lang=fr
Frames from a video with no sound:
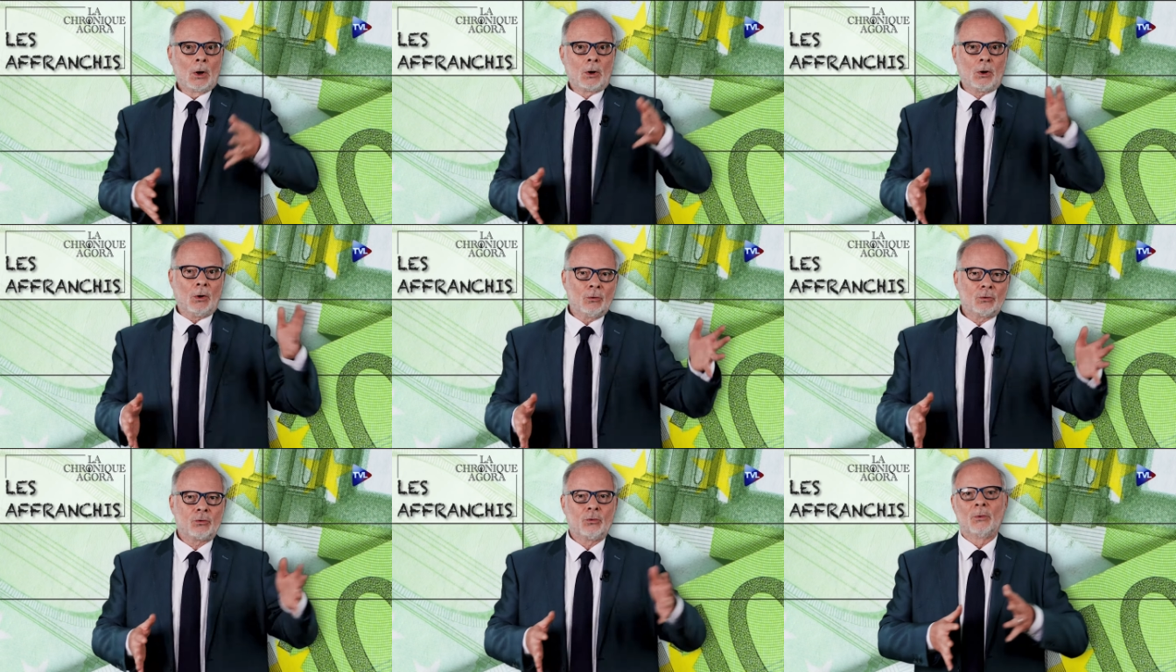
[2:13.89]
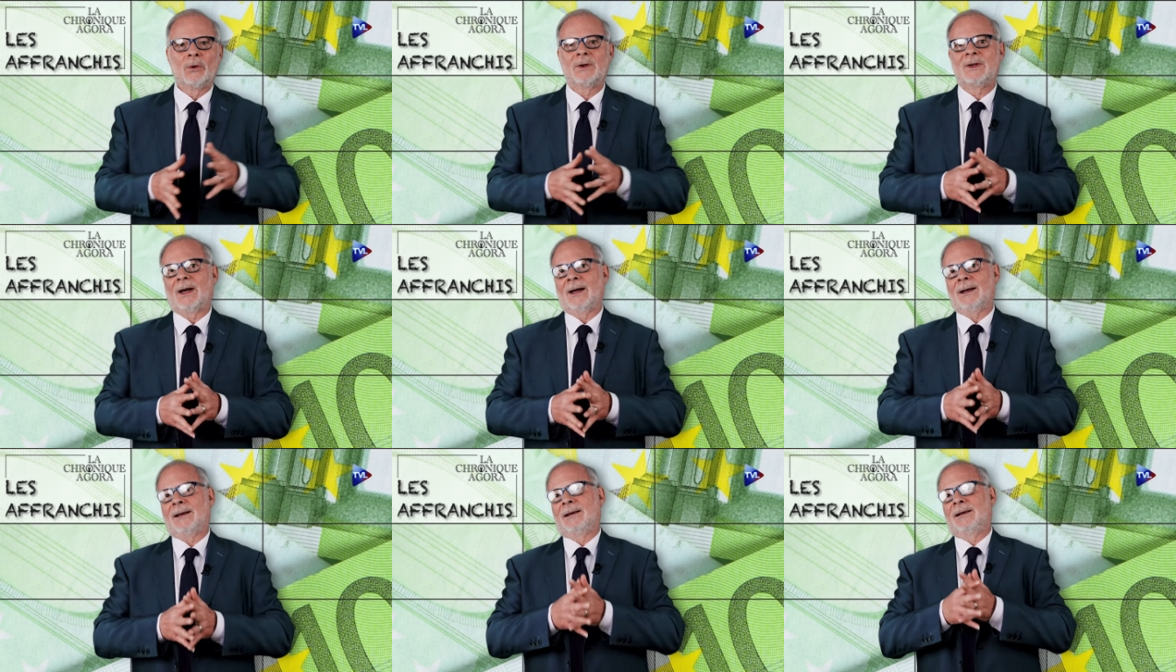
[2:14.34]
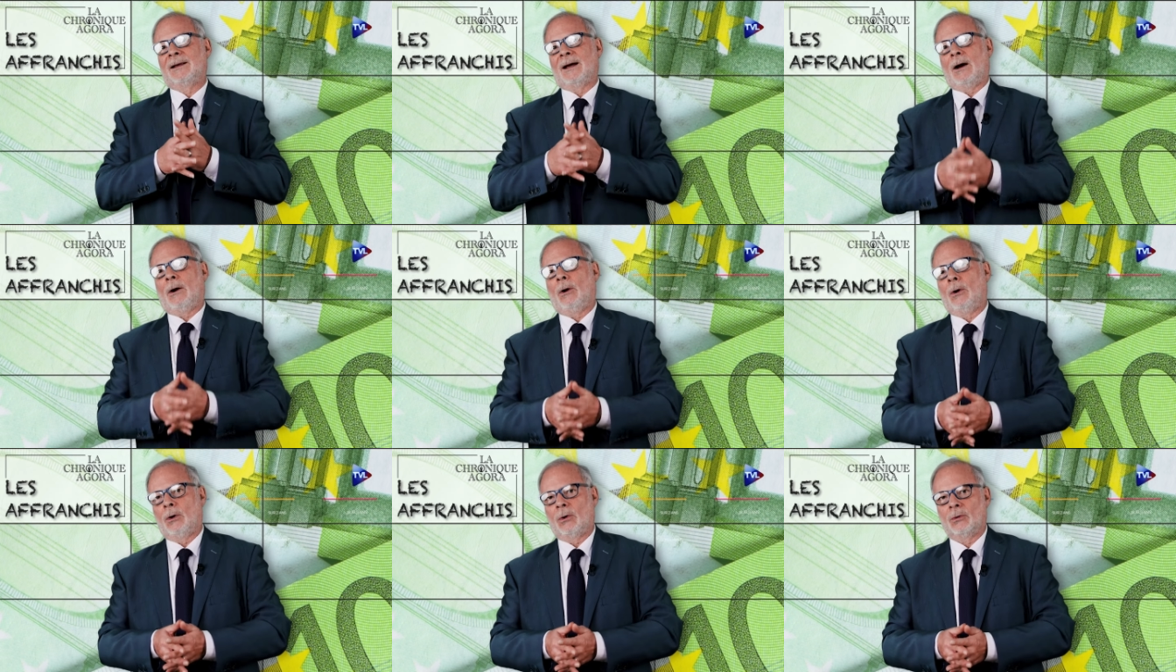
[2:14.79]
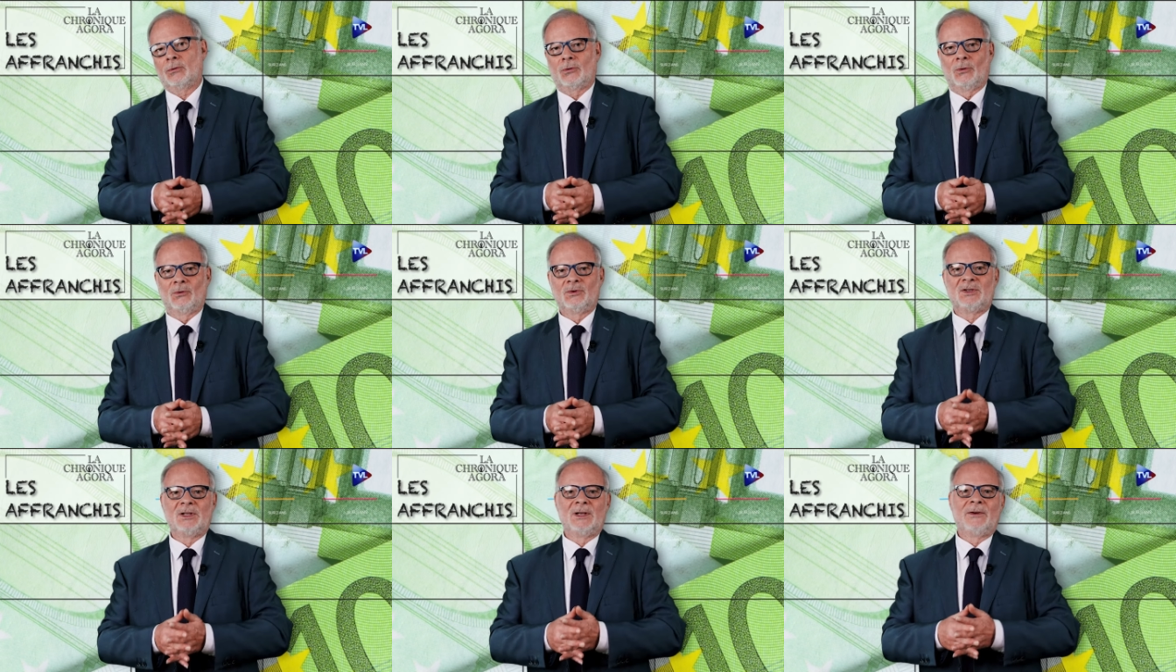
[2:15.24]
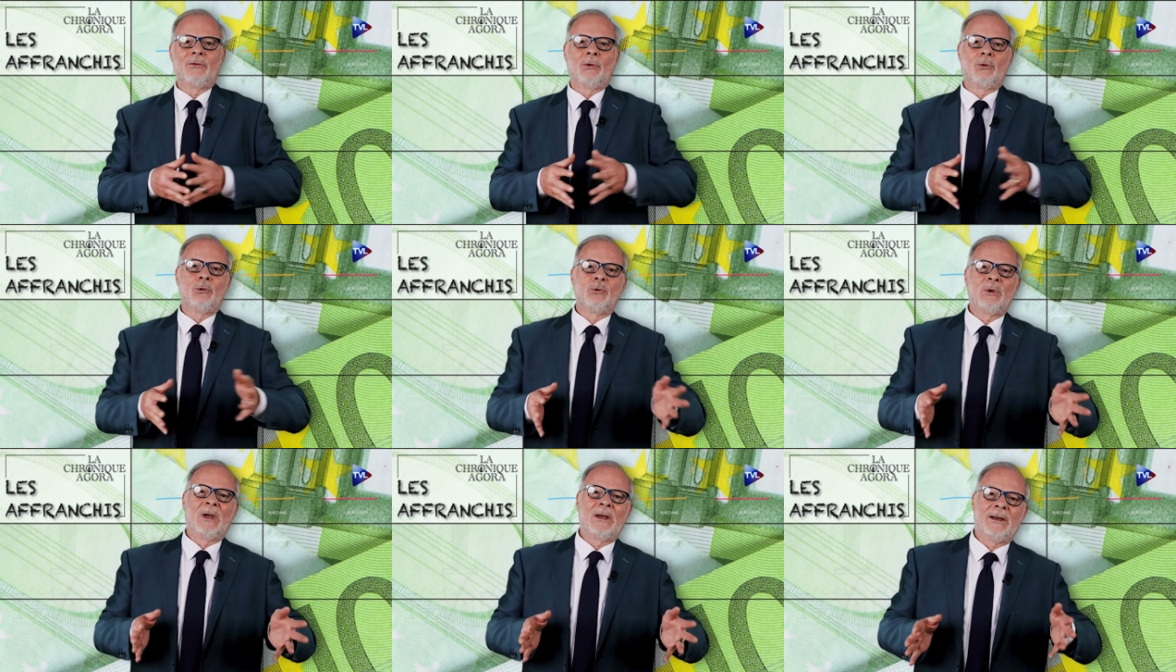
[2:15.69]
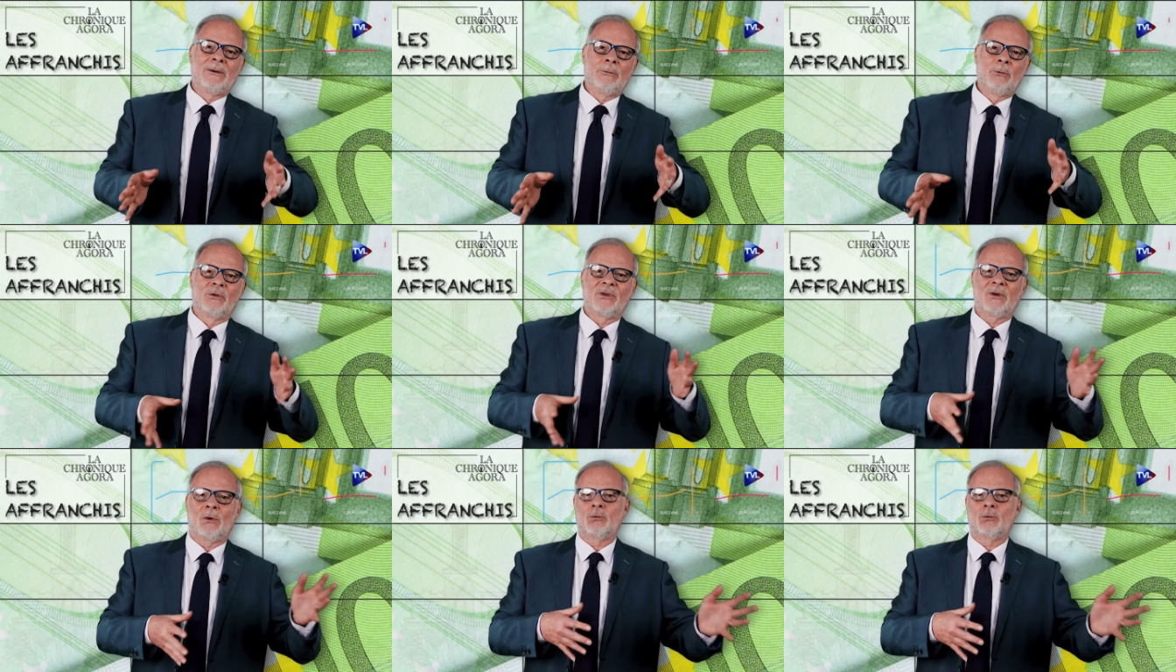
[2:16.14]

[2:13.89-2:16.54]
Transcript: Quant au CAC 40 qui évoluait aux